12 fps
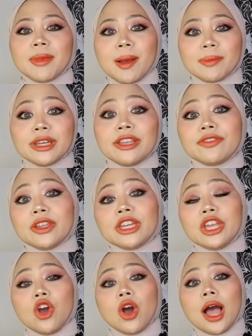mam, di
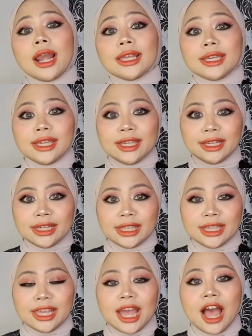video kali
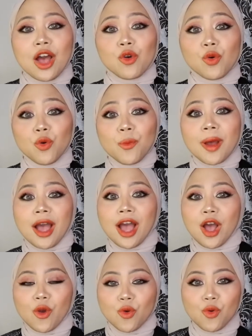ini aku
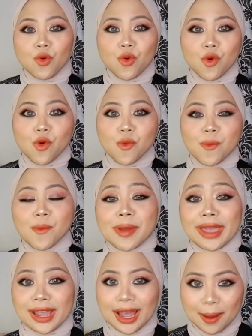mau
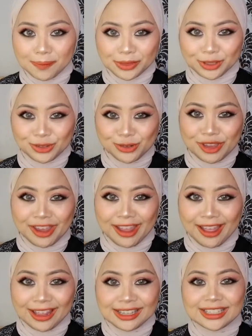makeup
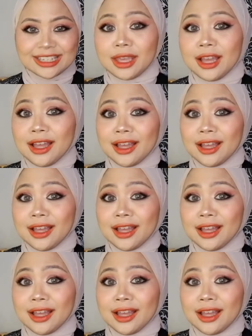tentunya Dia